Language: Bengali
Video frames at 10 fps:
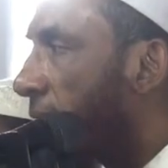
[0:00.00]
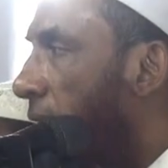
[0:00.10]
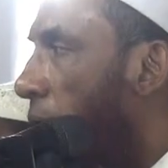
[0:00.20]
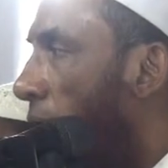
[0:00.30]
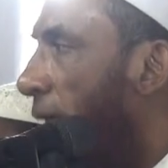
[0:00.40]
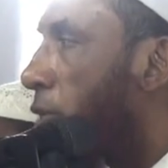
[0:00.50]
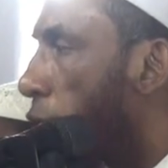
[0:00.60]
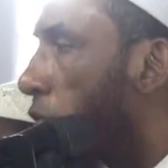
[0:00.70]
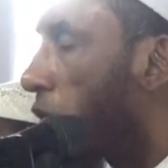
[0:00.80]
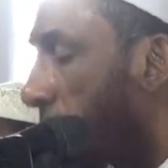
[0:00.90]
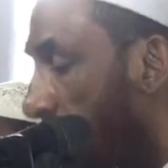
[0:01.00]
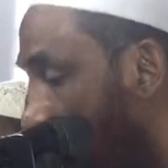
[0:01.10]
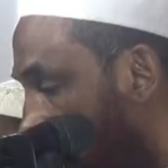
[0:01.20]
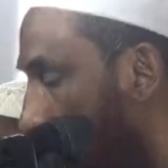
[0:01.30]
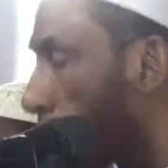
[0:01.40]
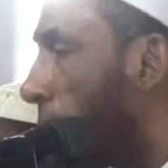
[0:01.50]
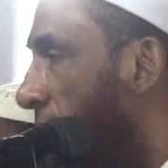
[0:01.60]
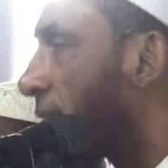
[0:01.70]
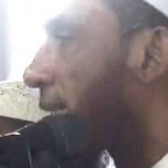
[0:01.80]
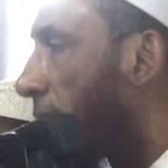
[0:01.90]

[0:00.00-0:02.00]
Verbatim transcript: থাকতে হলে সুস্থতার সাথে জমিনটা